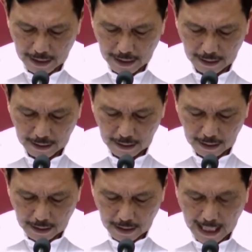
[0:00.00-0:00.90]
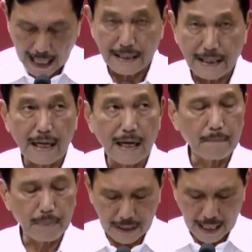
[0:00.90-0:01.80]
ini yang hanya
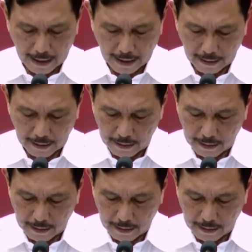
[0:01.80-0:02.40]
6 persen,